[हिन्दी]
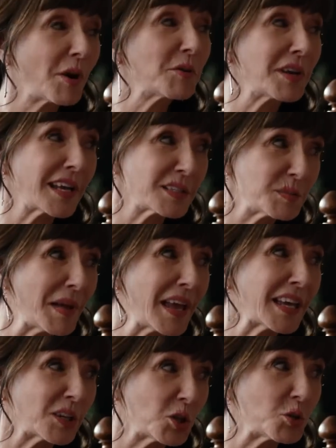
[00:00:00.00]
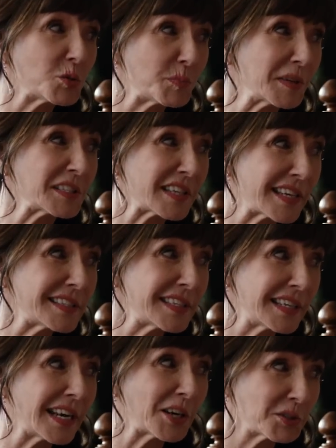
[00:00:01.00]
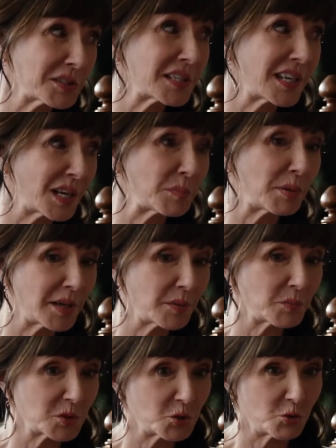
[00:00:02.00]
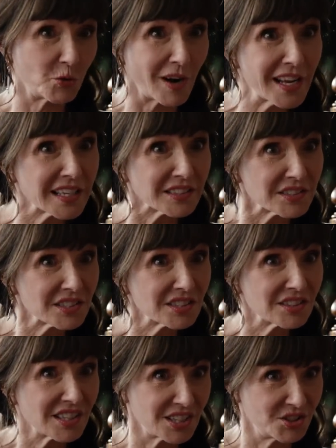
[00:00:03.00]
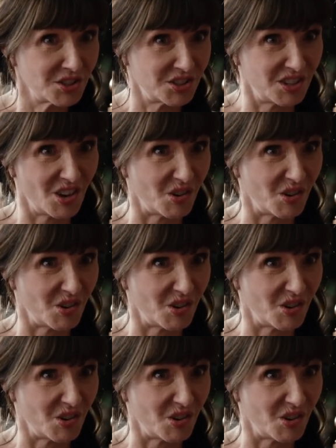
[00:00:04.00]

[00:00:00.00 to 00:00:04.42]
बोलते हैं कि वो ऐसे केरल की प्रेगनेंसी टॉड से छुपा कर नहीं रख सकते